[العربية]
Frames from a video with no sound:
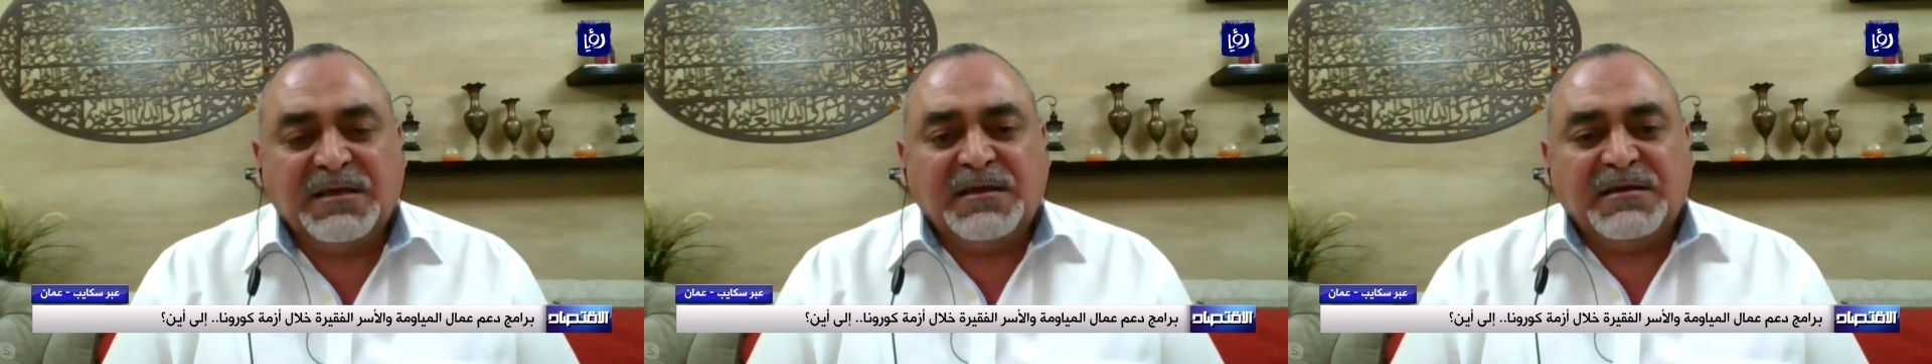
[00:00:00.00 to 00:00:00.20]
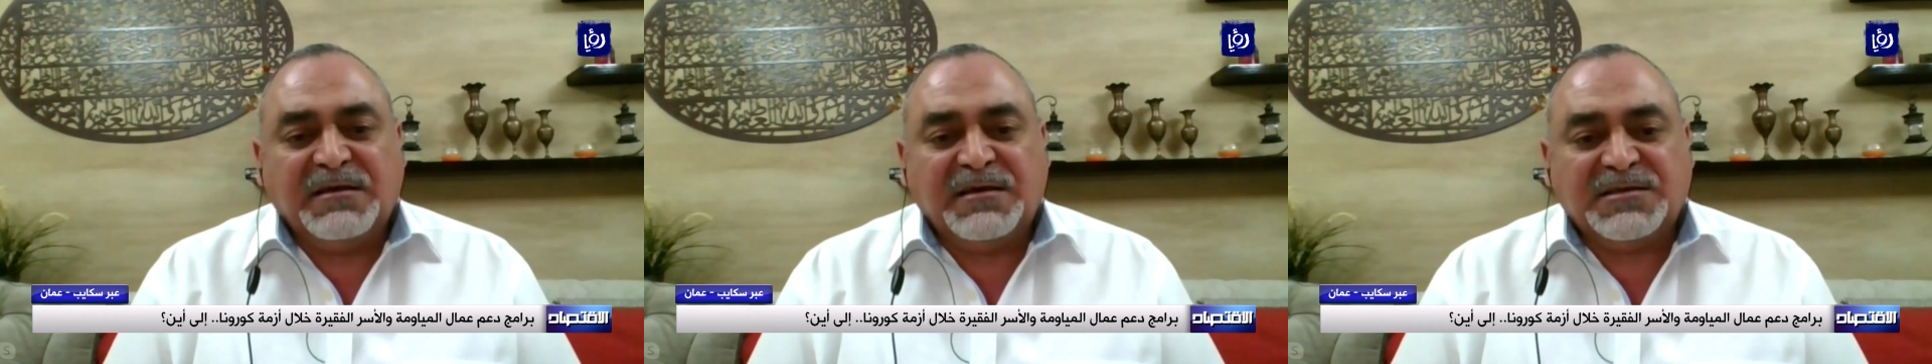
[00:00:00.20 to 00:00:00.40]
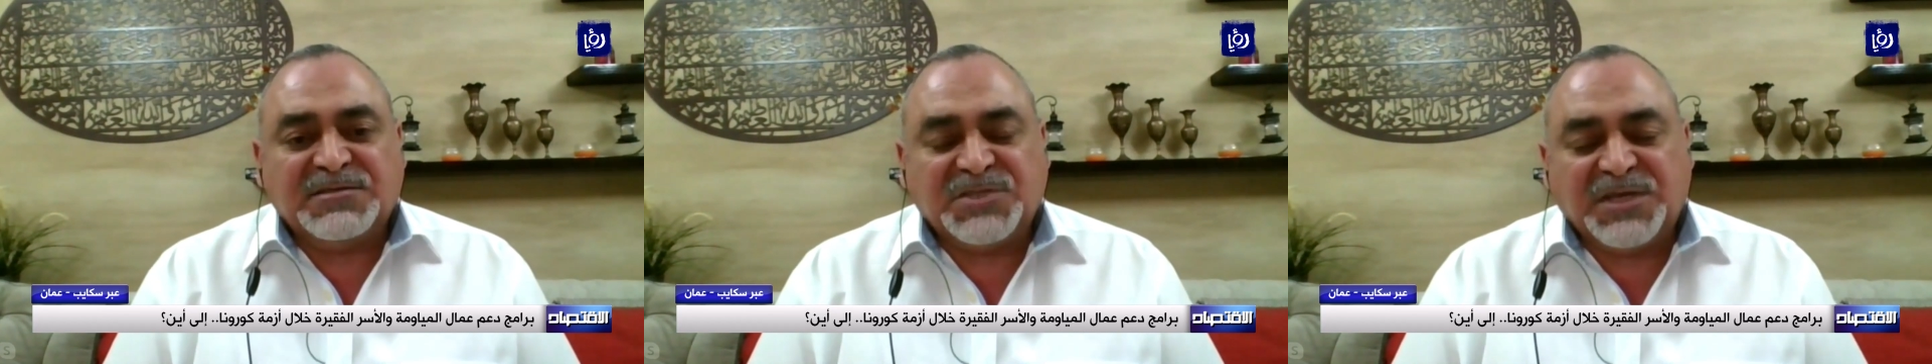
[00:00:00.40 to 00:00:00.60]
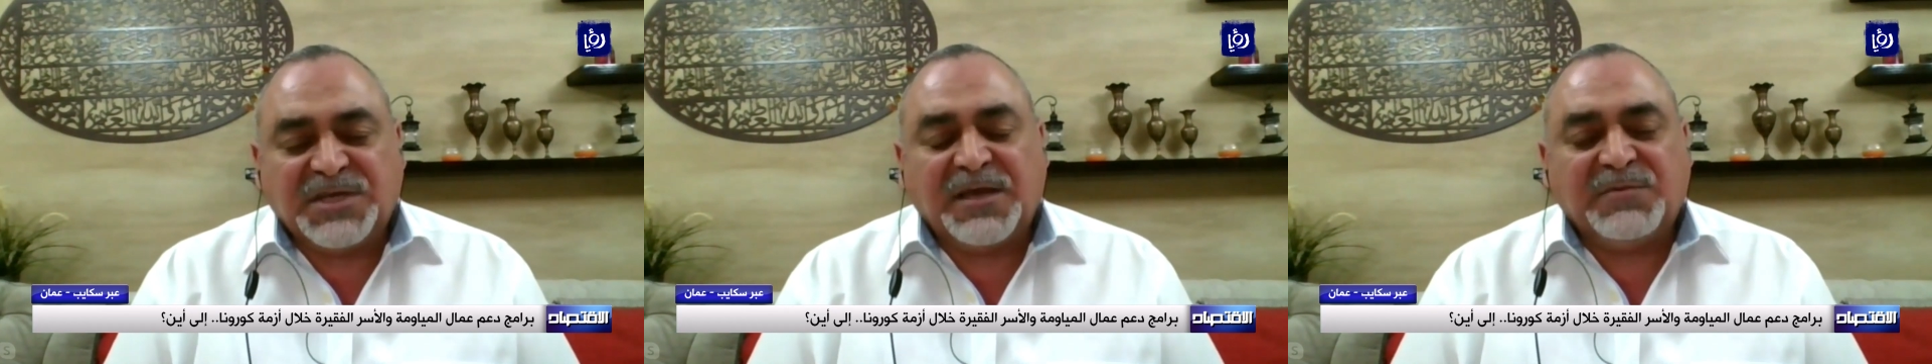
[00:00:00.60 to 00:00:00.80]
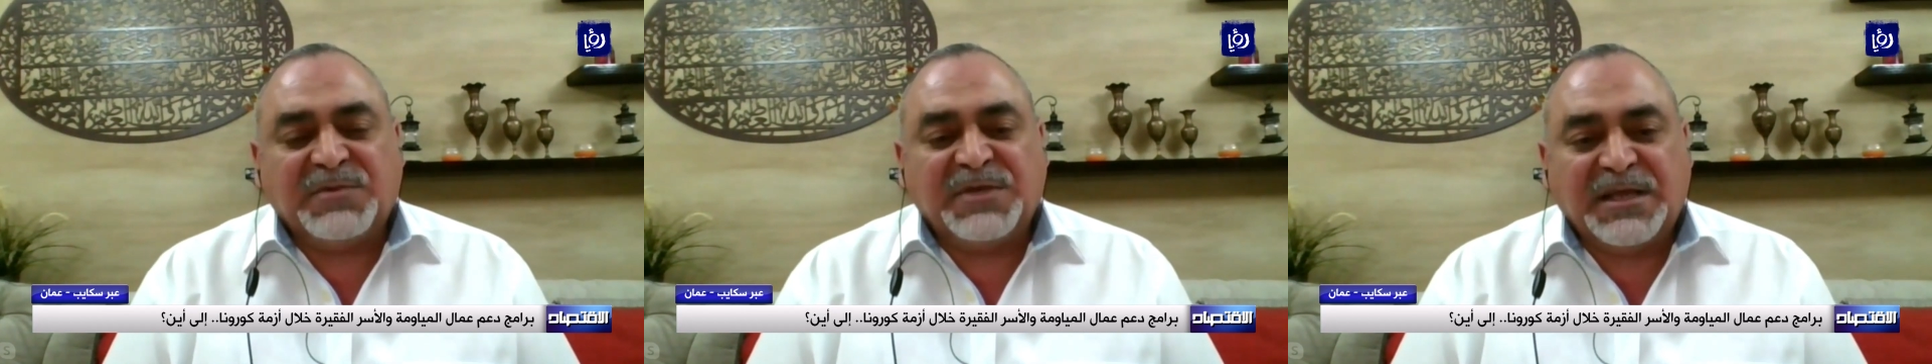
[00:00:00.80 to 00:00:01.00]

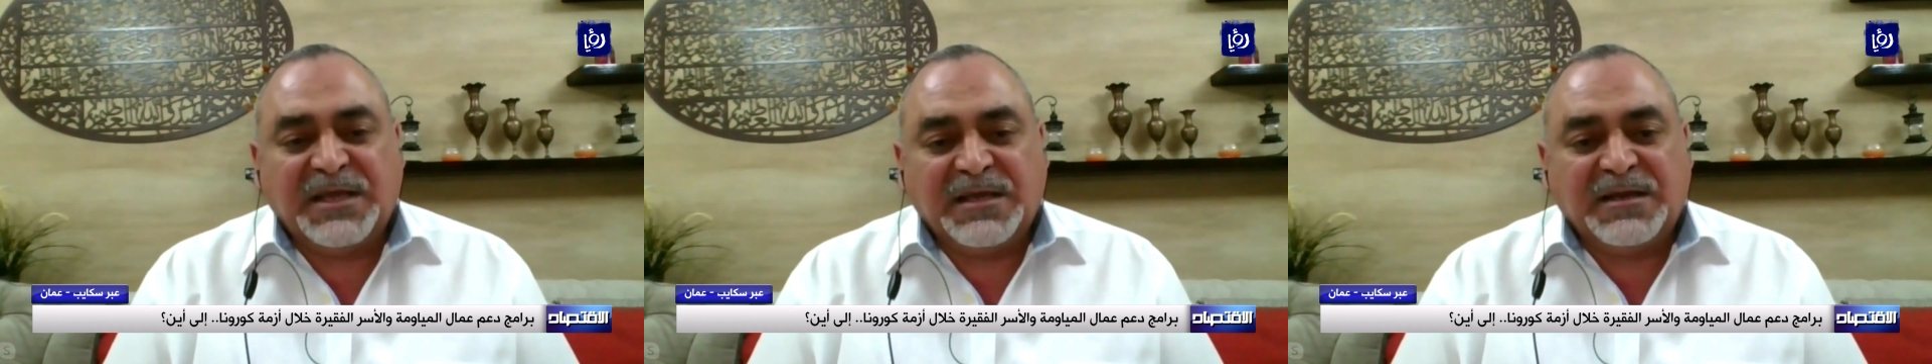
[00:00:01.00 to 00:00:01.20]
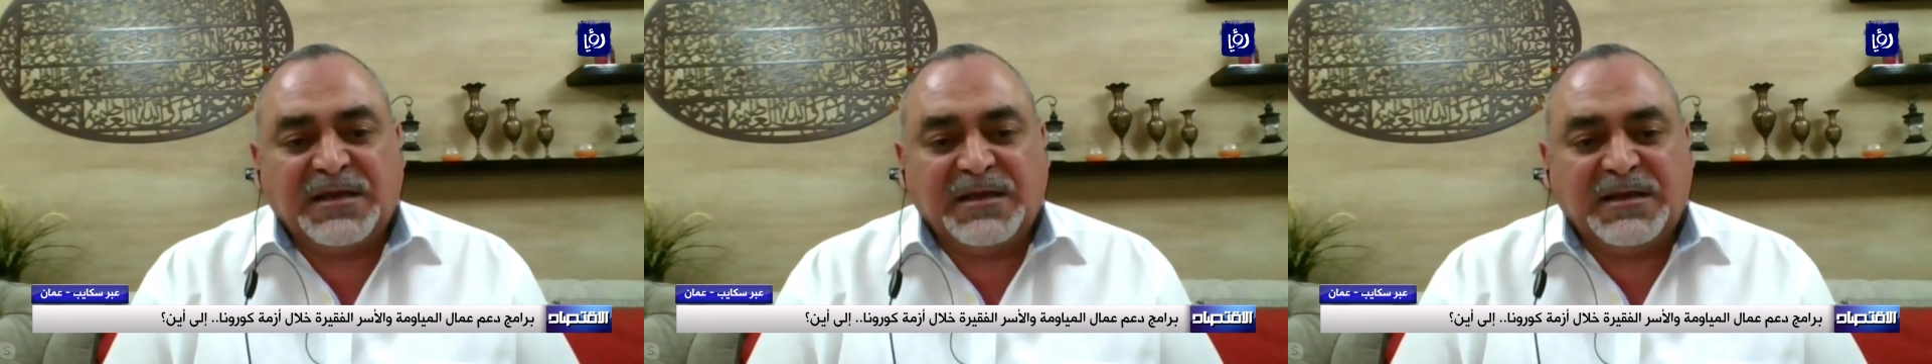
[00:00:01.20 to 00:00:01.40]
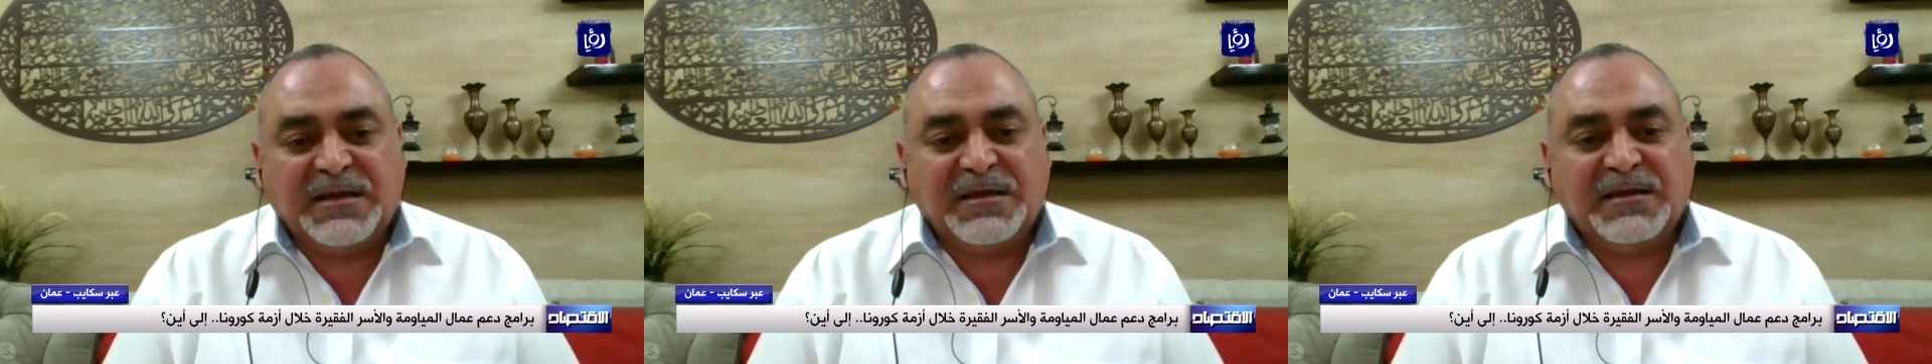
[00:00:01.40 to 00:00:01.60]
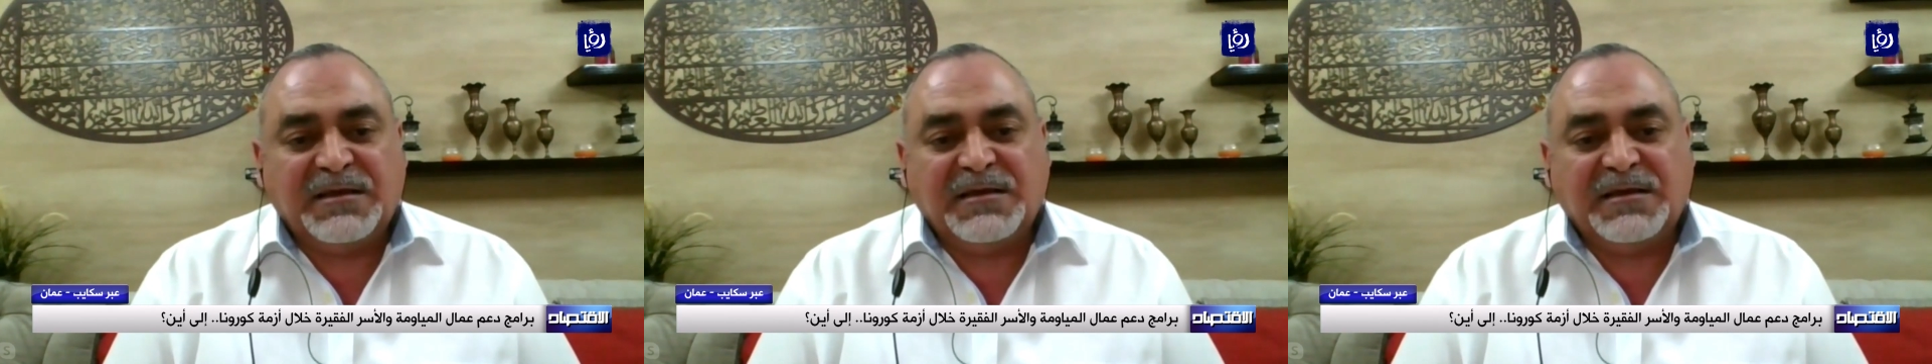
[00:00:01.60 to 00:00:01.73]
جاء بناء على